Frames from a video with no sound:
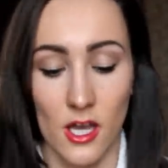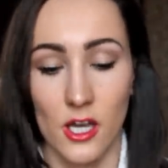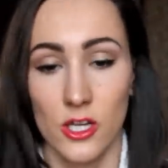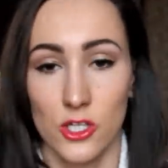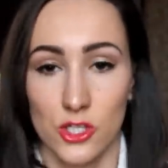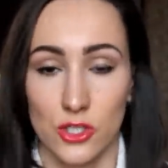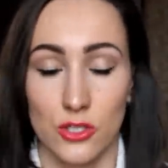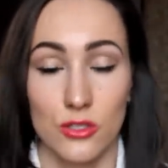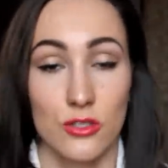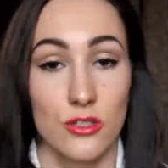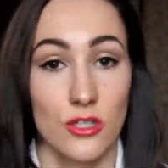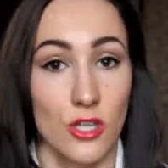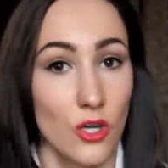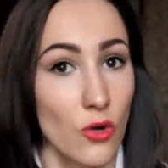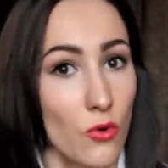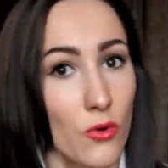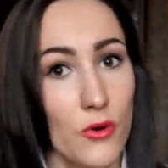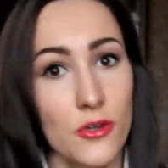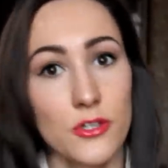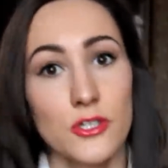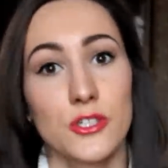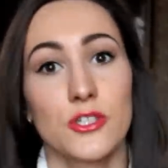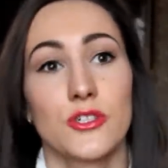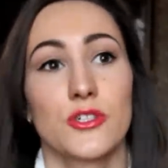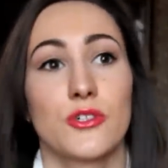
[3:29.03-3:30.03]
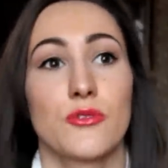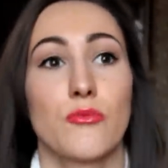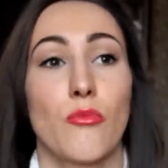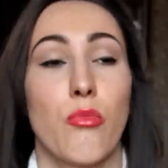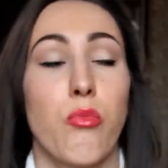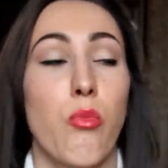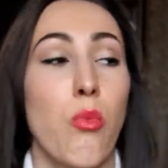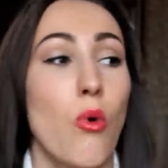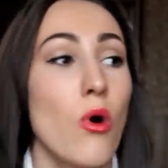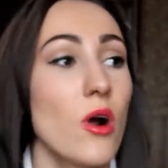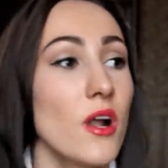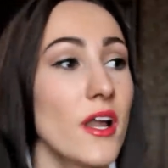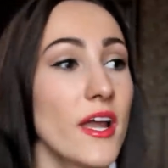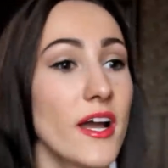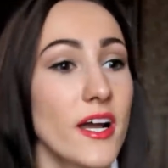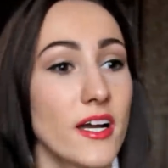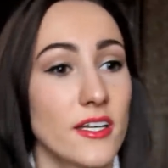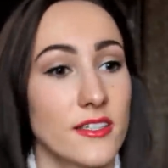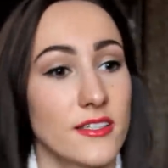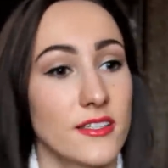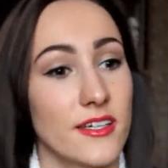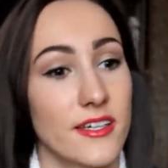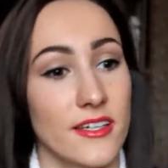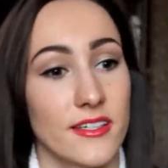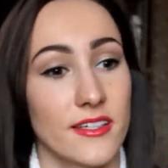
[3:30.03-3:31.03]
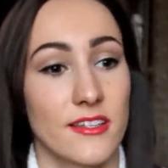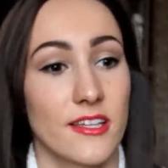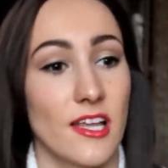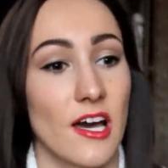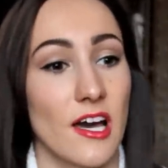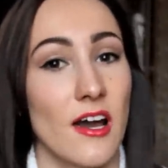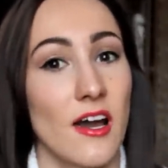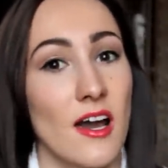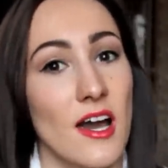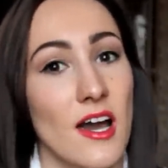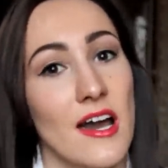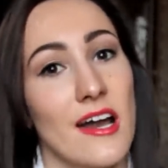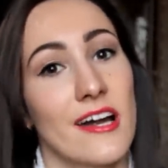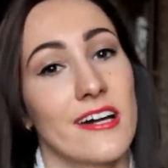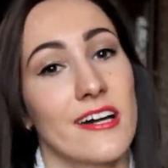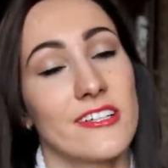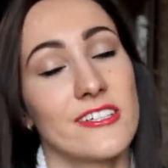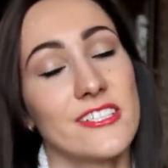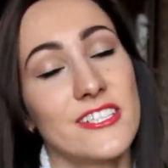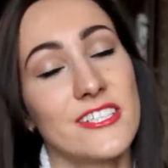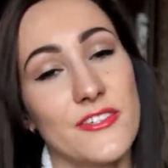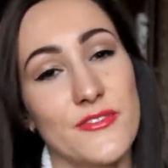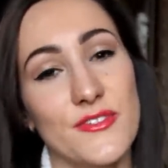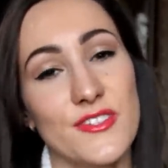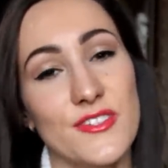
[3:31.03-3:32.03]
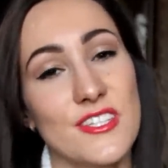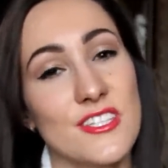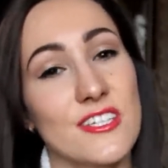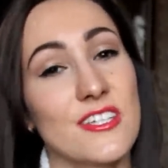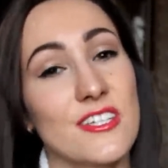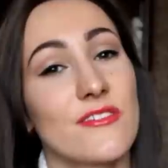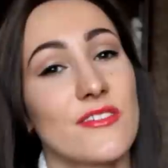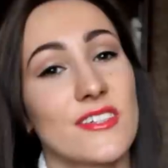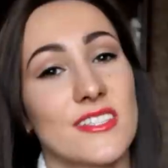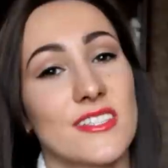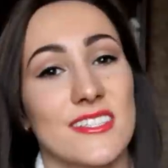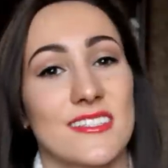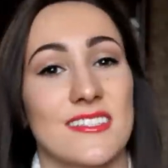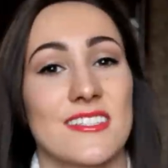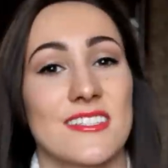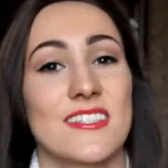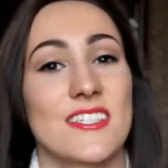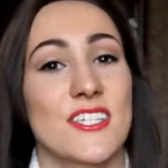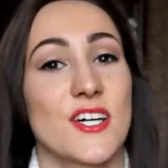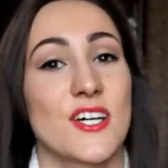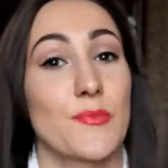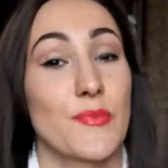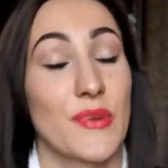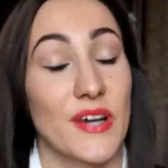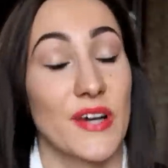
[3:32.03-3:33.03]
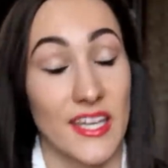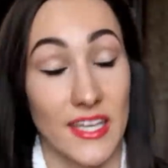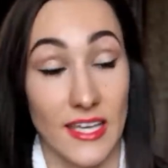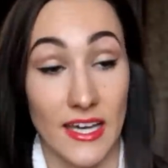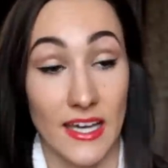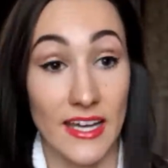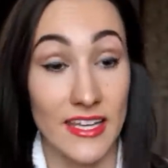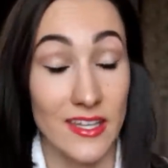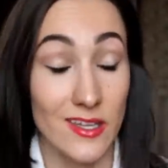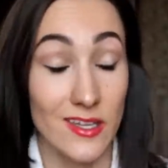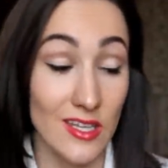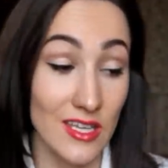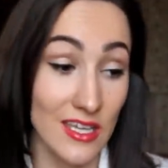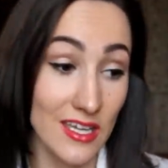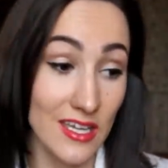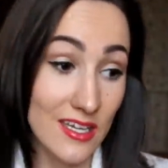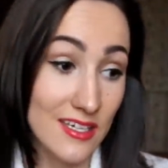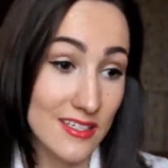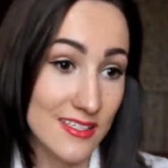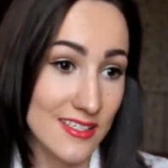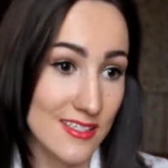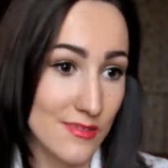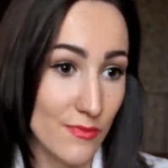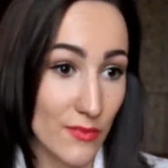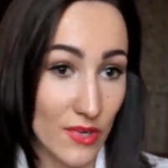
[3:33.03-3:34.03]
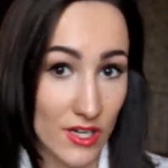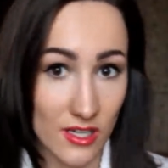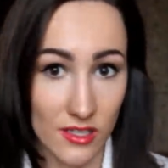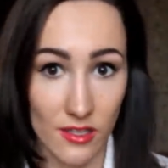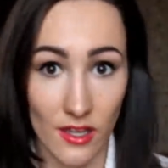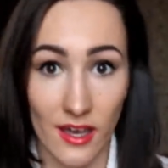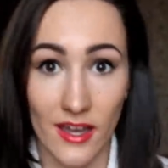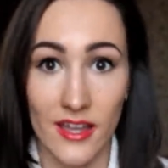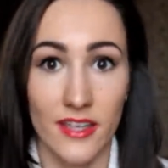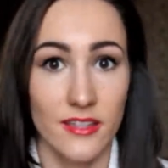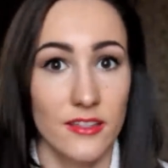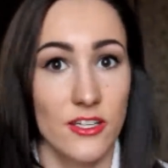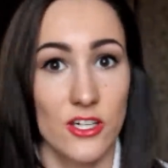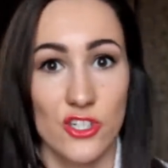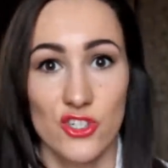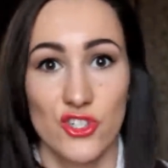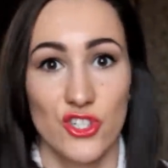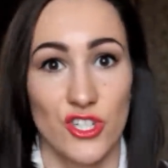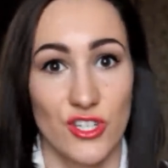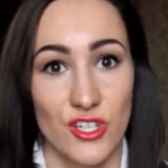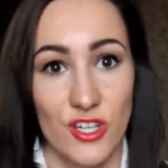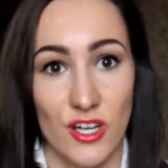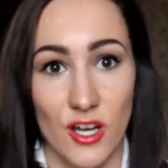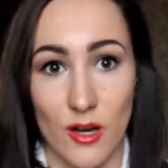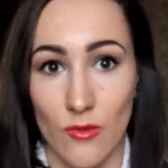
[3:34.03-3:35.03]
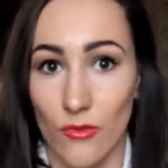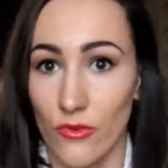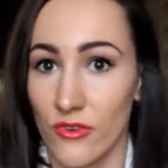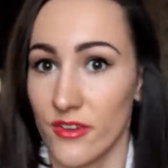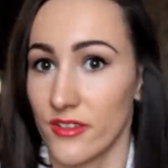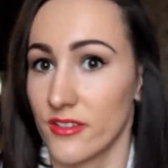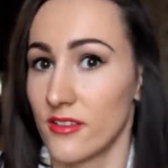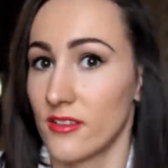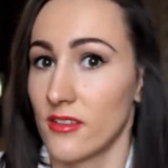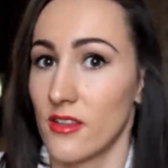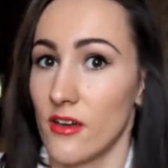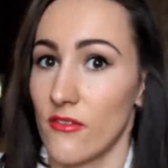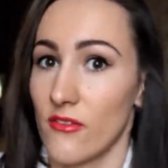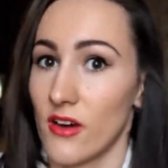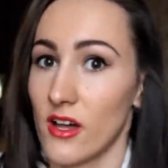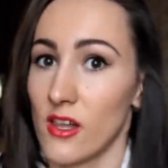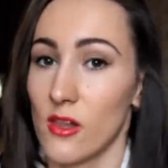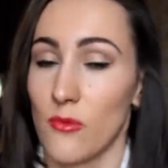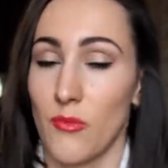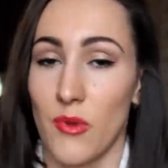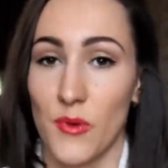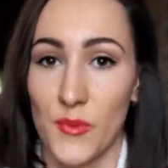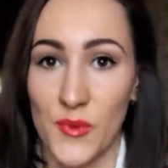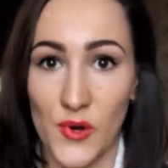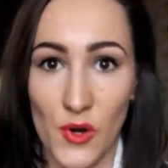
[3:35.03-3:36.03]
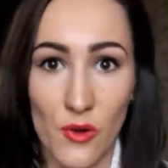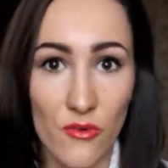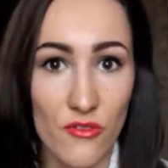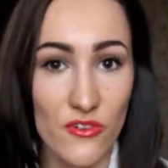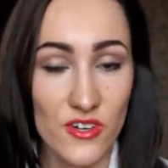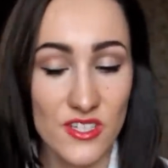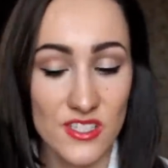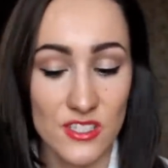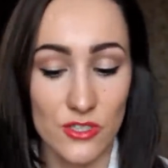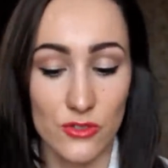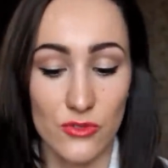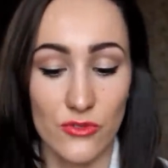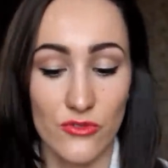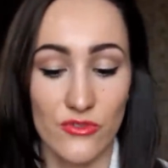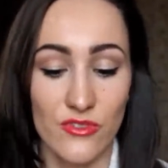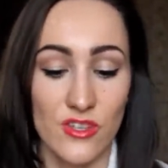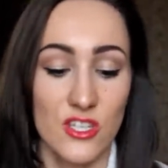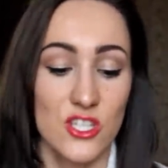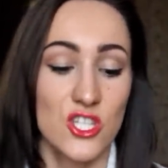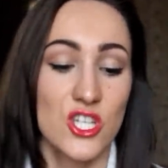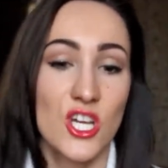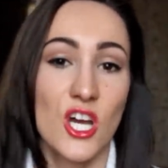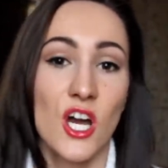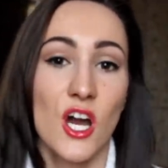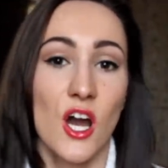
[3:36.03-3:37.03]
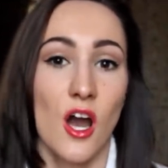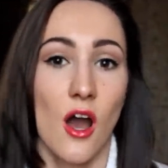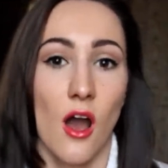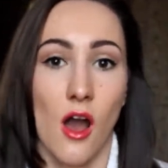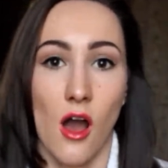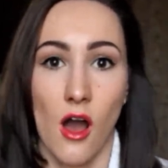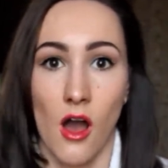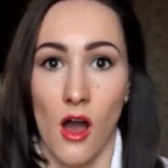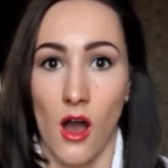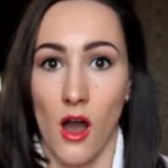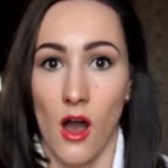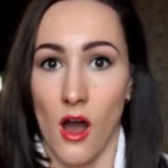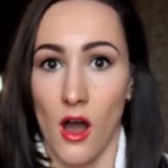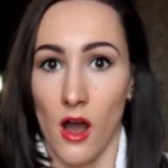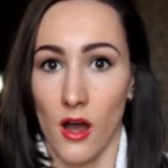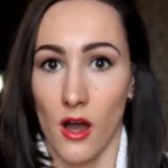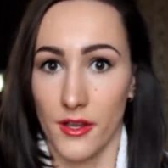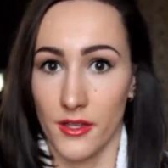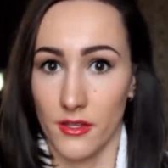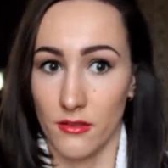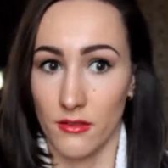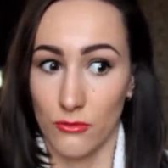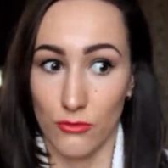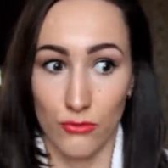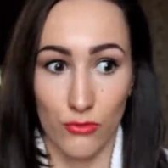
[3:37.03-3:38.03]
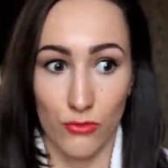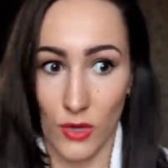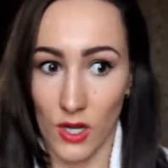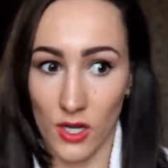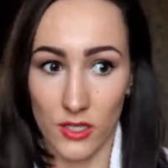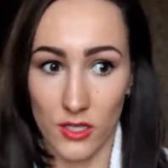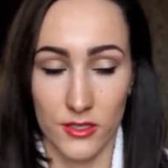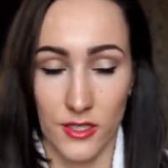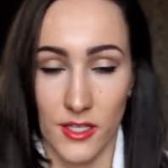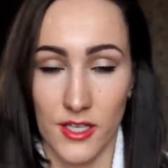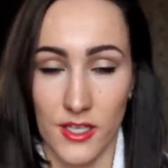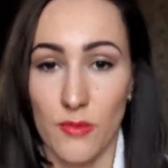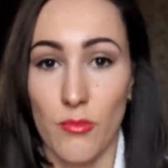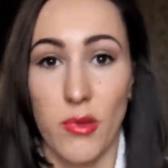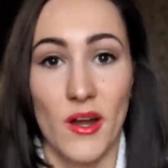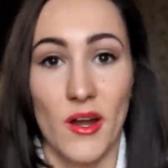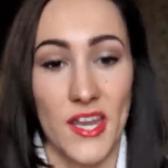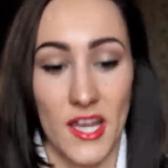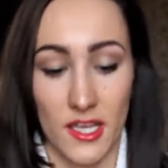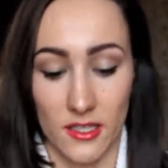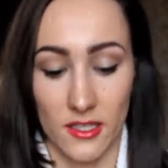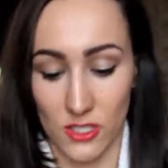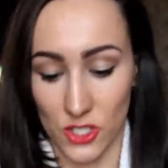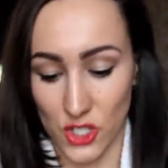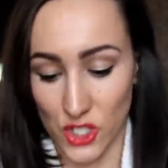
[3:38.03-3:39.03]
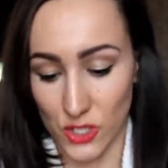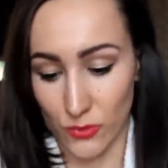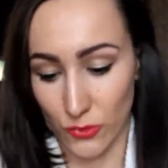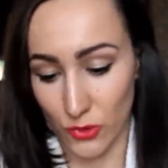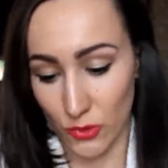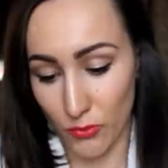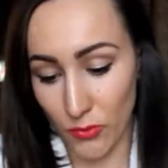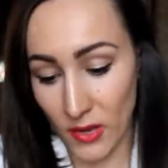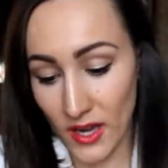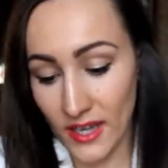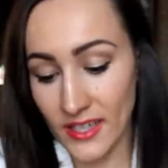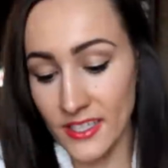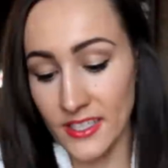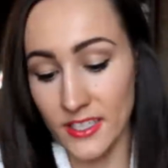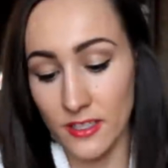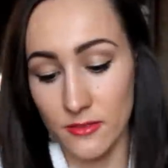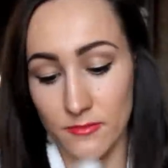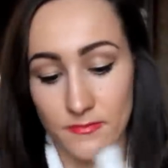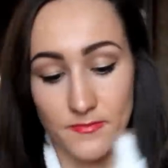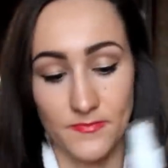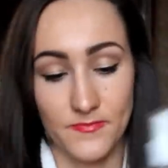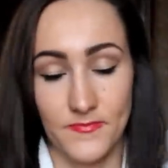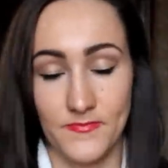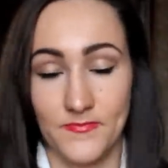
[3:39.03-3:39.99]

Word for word: Что-то такое более конкретно классифицировать этот запах я не смогла, и даже кому я давала попробовать эту вещь, ну, как-то непонятно, чем он пахнет.